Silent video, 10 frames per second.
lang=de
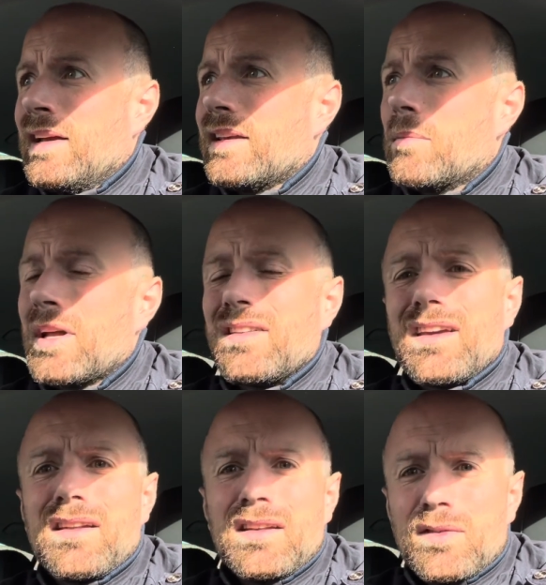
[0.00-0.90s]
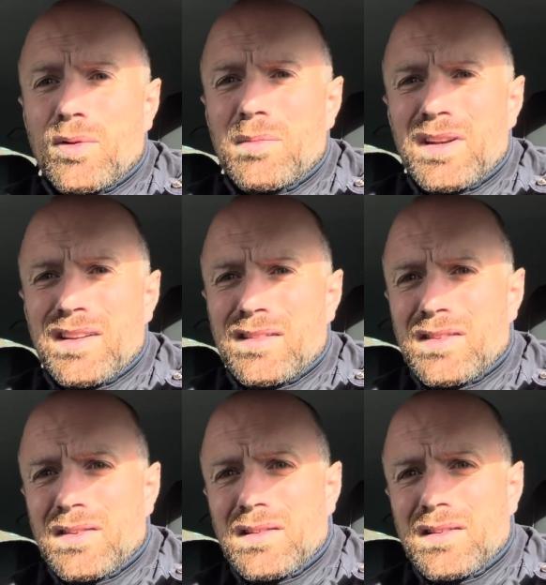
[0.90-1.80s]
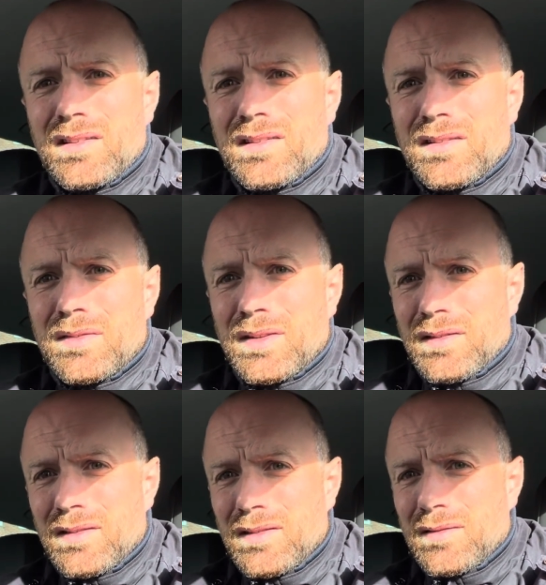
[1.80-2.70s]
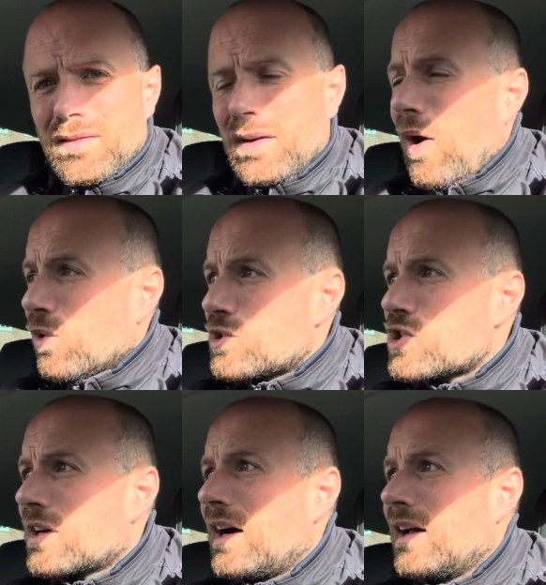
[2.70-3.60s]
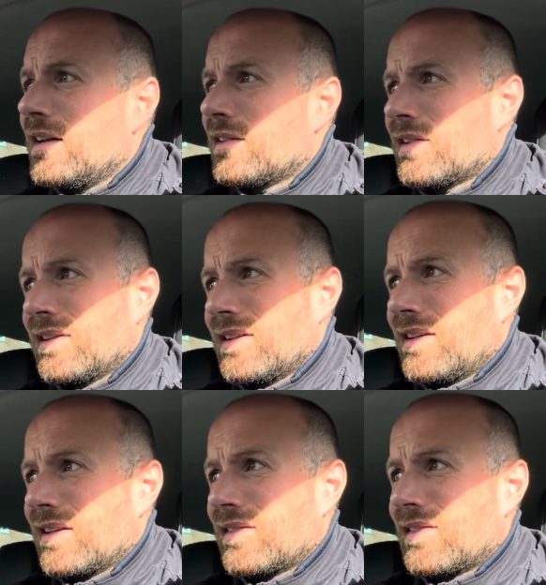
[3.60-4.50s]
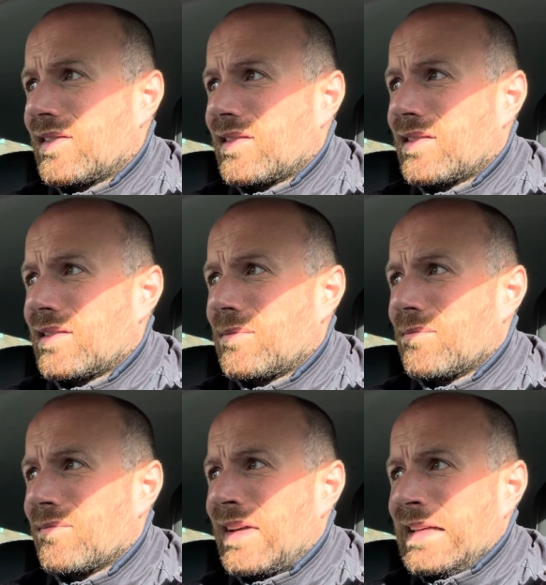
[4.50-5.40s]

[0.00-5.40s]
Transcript: jemand, der nicht unbedingt äh, ausstrahlt, dass ähm,